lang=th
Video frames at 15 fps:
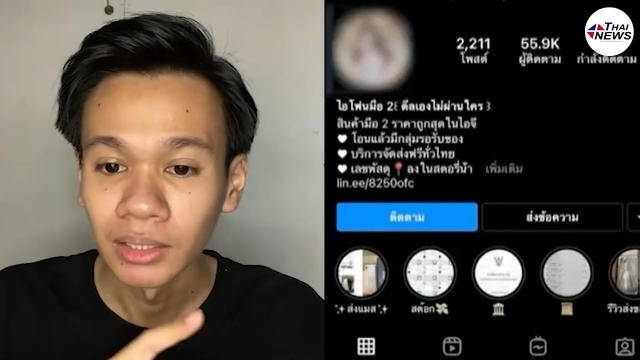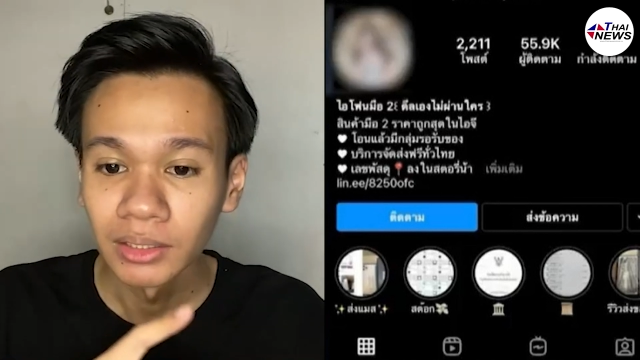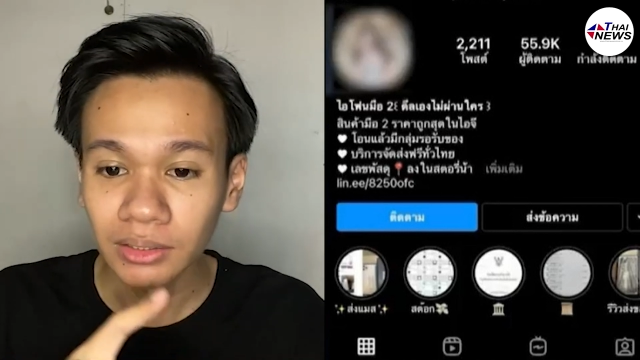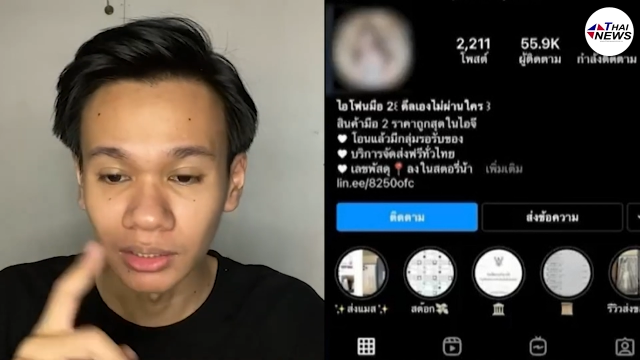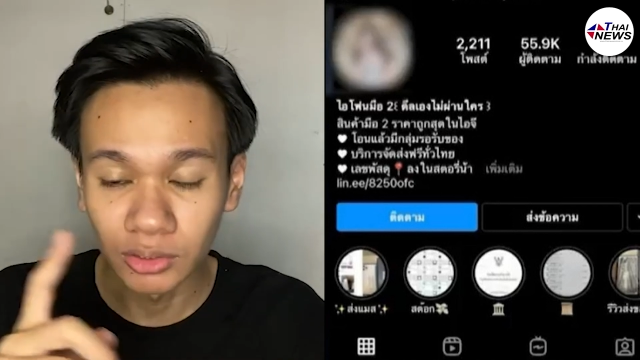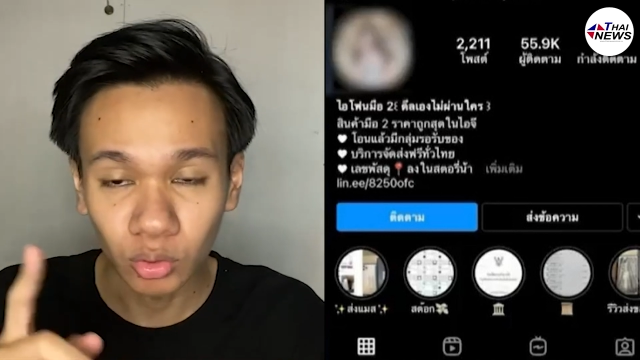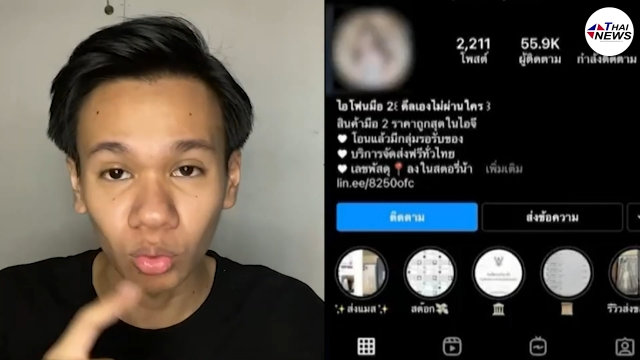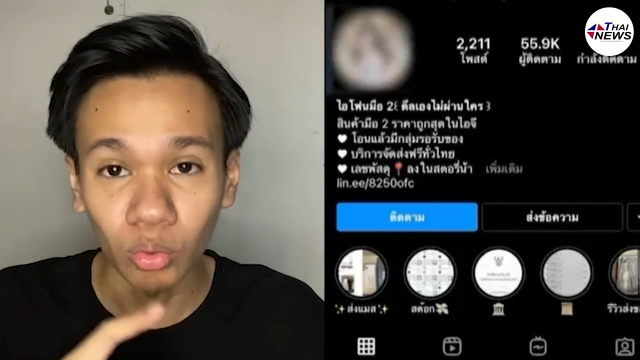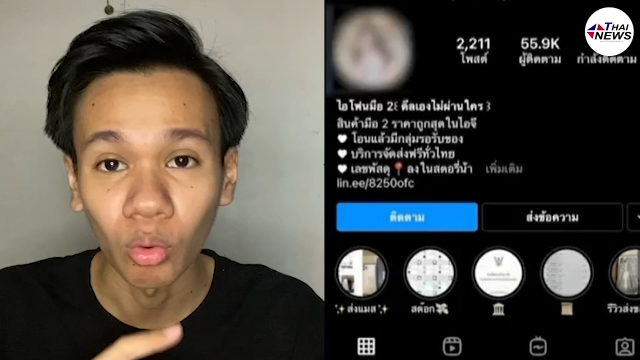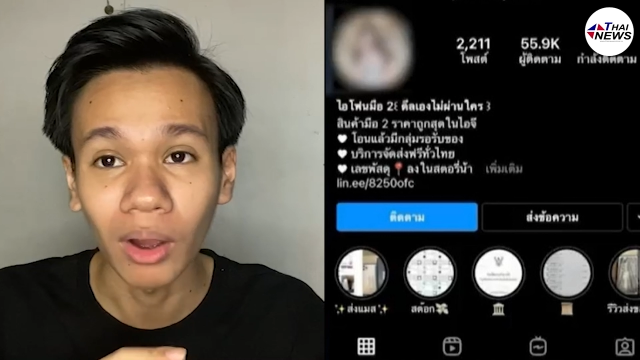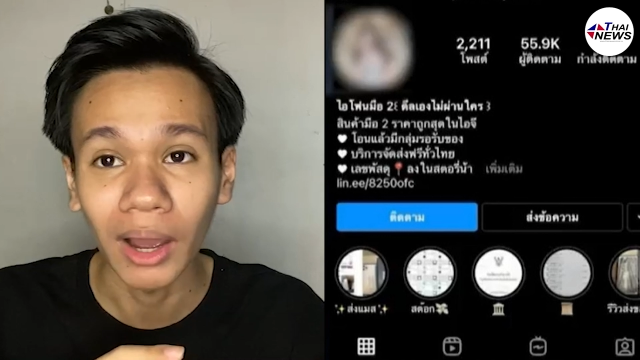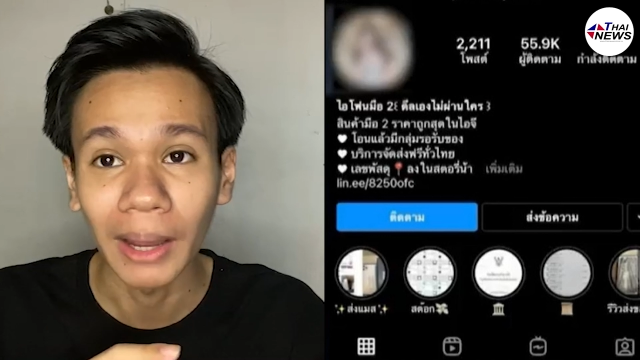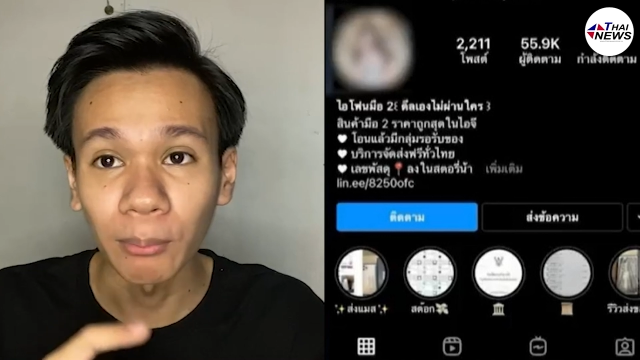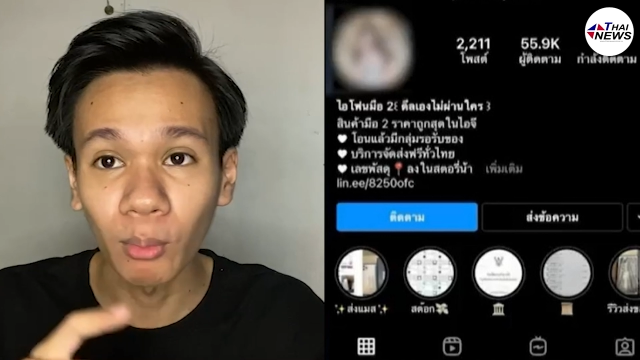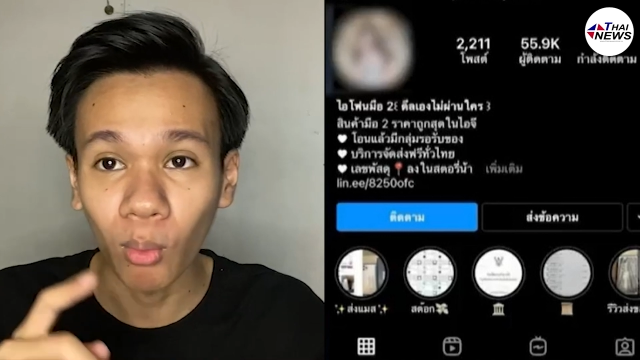จึงตกลง
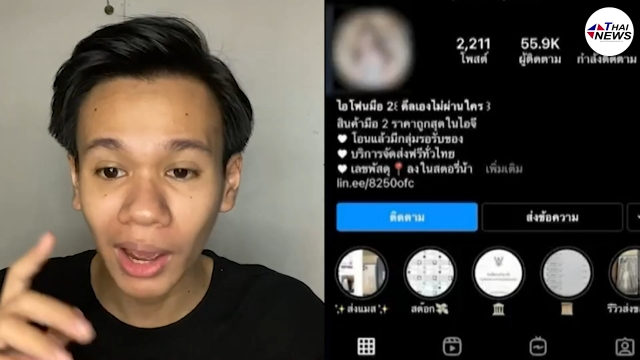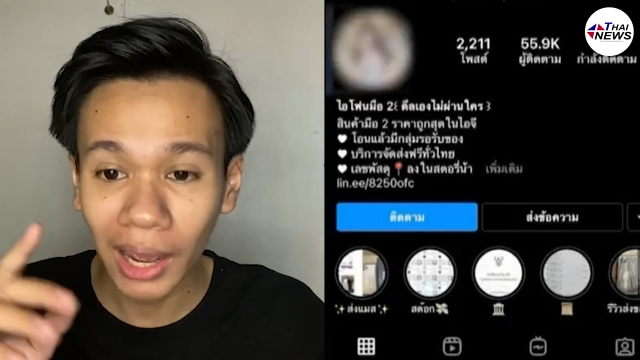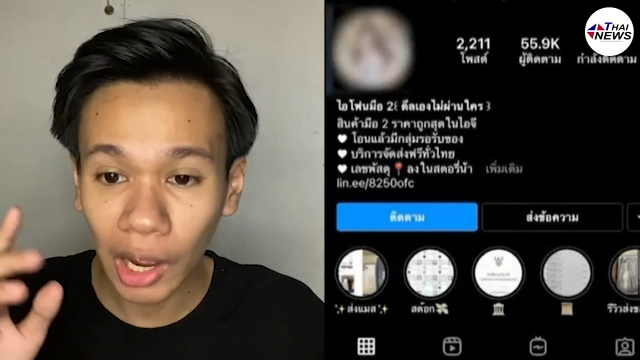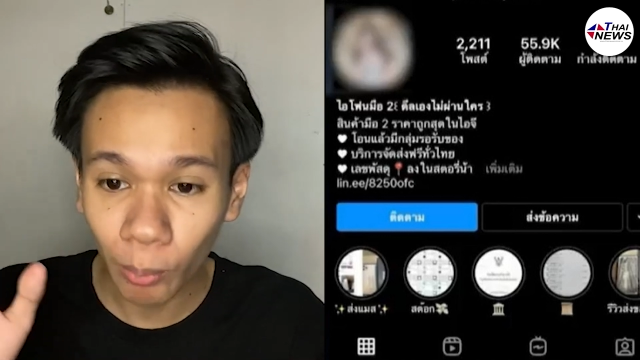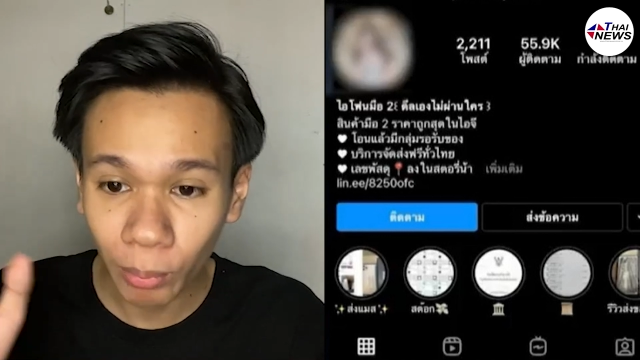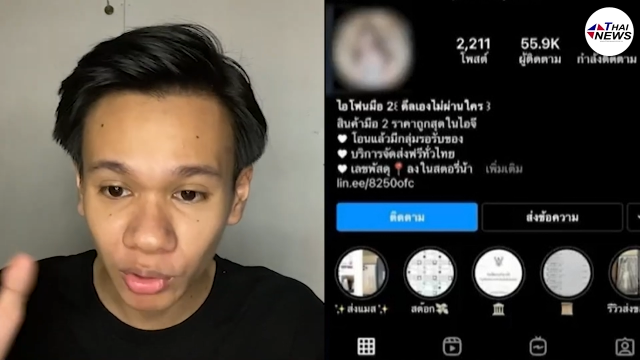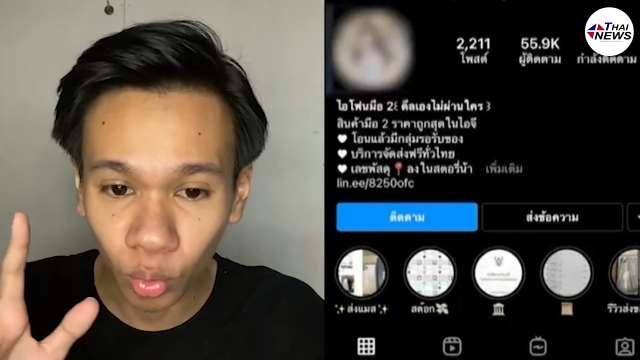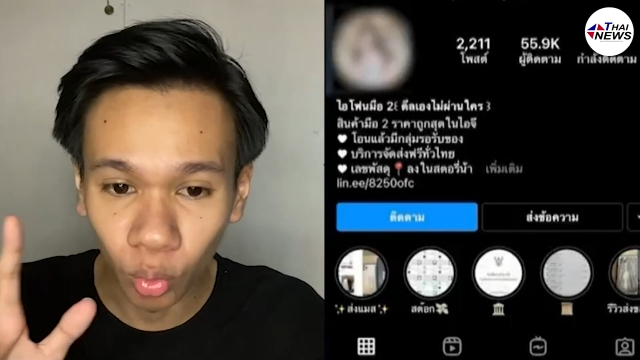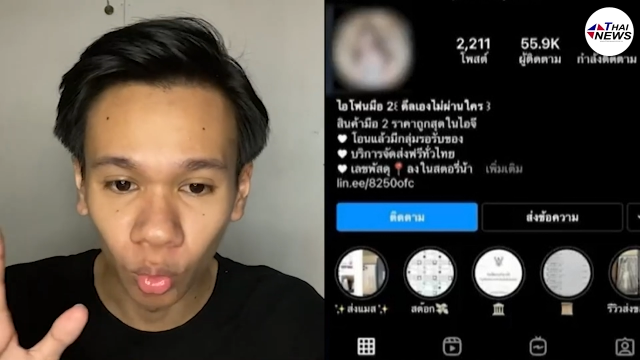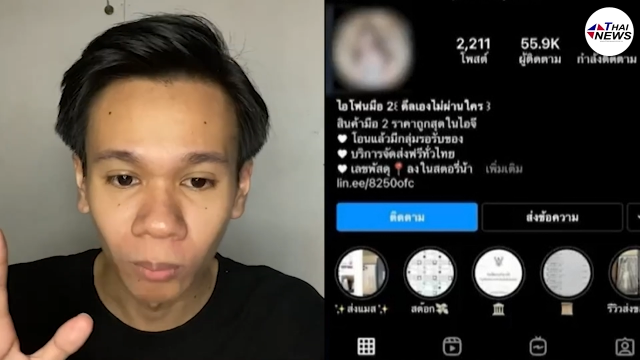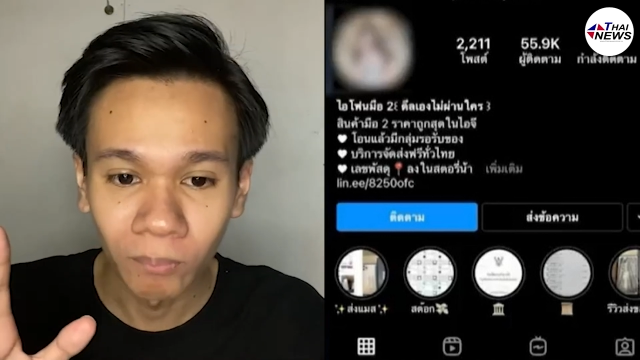กันเพราะว่าเข้าไปดู